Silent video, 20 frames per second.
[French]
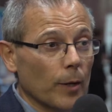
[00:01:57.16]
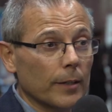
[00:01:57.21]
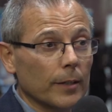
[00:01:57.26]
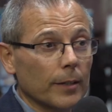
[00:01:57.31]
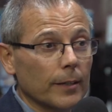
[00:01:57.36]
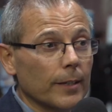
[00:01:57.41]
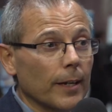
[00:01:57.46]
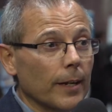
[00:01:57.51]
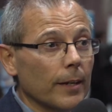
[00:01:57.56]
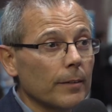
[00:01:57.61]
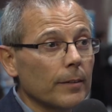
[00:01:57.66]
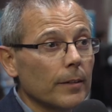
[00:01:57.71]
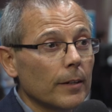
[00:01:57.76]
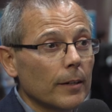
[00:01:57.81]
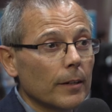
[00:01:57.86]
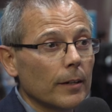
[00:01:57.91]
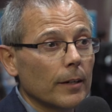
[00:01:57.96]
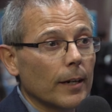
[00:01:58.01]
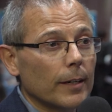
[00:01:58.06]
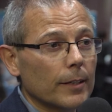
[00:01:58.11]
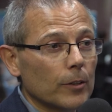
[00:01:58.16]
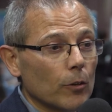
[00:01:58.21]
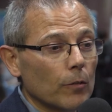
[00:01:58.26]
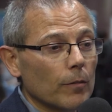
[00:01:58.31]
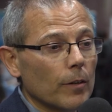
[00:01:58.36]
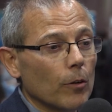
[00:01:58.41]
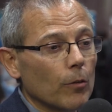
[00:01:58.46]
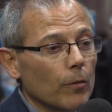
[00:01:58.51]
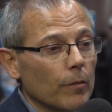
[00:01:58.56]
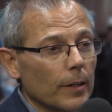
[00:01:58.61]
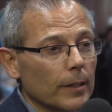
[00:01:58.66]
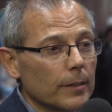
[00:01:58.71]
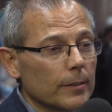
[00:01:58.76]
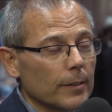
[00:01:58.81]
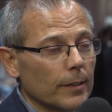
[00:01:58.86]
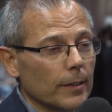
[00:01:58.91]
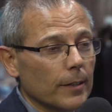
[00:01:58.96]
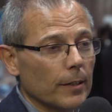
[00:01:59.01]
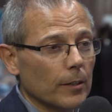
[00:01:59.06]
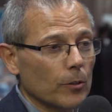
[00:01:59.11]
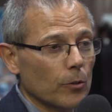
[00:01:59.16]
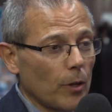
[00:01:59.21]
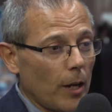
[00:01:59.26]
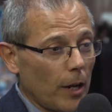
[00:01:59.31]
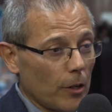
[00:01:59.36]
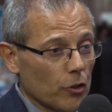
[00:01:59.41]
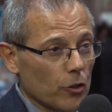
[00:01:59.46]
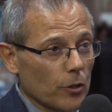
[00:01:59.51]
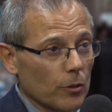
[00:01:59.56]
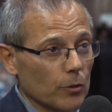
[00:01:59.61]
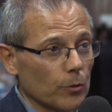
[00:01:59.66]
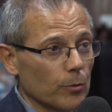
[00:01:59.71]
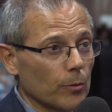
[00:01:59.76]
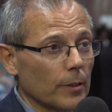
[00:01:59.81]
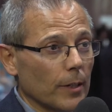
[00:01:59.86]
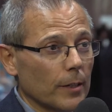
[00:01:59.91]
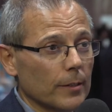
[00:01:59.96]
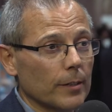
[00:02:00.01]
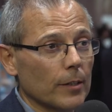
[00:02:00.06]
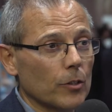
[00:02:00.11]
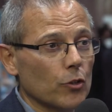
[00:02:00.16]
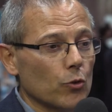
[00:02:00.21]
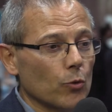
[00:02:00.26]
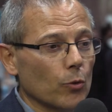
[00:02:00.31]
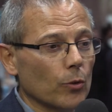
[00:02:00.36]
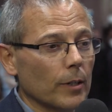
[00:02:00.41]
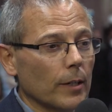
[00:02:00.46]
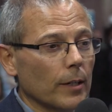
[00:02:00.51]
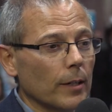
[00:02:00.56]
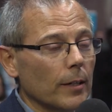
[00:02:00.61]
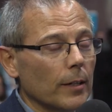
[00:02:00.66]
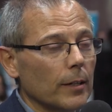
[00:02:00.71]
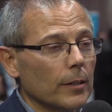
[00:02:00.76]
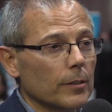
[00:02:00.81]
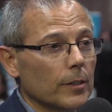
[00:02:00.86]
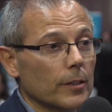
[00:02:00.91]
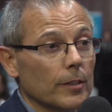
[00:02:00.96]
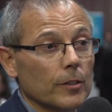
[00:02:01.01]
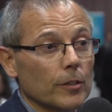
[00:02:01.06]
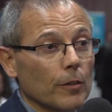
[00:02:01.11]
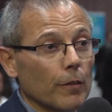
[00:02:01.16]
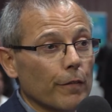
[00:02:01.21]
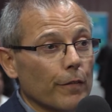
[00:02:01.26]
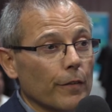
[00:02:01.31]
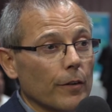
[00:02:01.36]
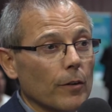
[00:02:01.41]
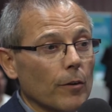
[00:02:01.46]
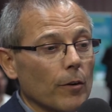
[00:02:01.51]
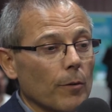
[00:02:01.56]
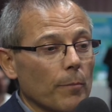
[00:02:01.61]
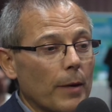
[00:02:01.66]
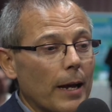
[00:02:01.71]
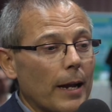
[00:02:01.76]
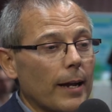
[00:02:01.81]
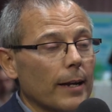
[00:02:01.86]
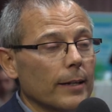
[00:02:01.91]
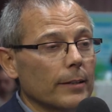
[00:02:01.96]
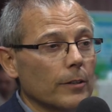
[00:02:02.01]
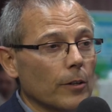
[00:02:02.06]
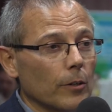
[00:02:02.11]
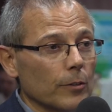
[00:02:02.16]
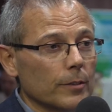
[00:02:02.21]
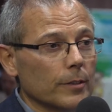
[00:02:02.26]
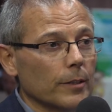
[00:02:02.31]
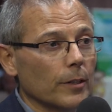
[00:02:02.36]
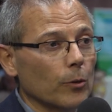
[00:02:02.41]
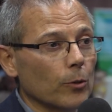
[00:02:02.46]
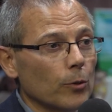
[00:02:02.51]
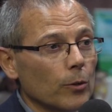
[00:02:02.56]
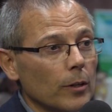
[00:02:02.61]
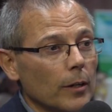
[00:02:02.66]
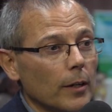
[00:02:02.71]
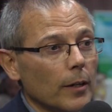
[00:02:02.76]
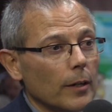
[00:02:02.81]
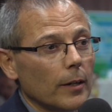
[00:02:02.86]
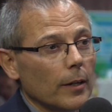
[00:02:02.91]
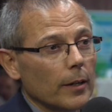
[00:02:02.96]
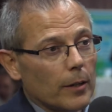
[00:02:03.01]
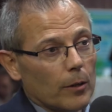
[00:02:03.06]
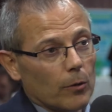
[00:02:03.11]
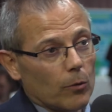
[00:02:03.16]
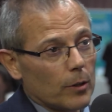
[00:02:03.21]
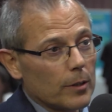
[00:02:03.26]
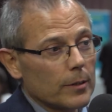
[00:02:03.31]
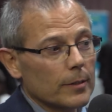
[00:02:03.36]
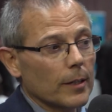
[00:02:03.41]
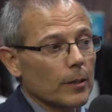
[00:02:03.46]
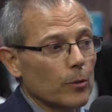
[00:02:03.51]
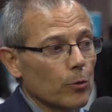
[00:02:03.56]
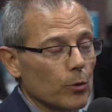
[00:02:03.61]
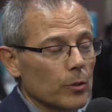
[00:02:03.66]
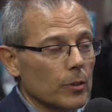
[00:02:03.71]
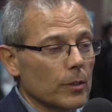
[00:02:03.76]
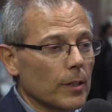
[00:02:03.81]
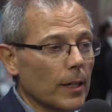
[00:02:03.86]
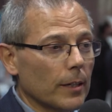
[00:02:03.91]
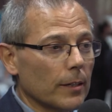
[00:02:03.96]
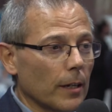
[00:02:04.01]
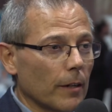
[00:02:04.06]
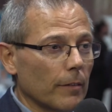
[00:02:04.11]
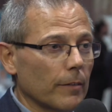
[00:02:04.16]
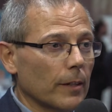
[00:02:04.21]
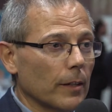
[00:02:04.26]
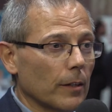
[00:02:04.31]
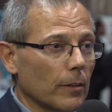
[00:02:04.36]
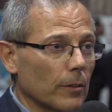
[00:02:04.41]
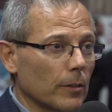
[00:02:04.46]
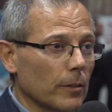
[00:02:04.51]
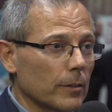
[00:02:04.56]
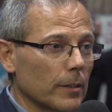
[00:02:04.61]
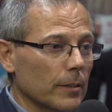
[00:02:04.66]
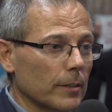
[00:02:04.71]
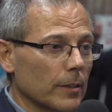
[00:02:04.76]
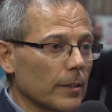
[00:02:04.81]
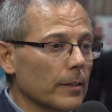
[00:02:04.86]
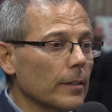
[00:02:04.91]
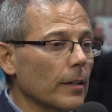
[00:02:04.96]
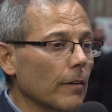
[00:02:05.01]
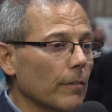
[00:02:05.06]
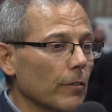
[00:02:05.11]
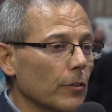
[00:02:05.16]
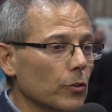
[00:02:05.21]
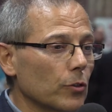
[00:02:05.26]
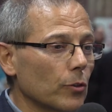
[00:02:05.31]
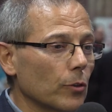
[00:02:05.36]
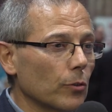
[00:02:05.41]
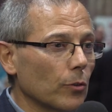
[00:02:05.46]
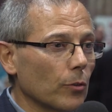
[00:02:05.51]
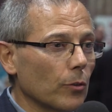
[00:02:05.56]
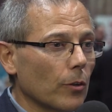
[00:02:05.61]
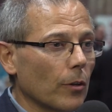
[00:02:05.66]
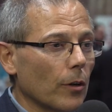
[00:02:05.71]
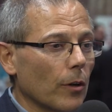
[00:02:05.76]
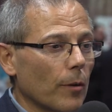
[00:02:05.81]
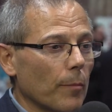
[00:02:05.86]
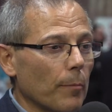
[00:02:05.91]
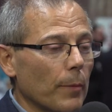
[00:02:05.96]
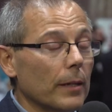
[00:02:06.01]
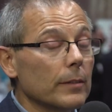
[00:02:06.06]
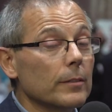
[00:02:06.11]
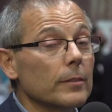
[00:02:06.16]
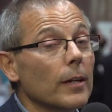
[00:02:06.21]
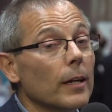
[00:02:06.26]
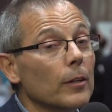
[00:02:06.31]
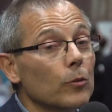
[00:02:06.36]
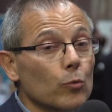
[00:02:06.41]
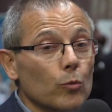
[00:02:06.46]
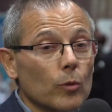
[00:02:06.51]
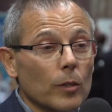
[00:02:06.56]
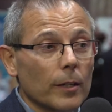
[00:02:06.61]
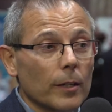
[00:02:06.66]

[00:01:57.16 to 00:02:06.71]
Adrien, à qui on va reverser de l'argent suite à cette journée. C'est des enfants malades, cancéreux. Et on les aide aussi à travers euh, ces interventions. Donc merci à toute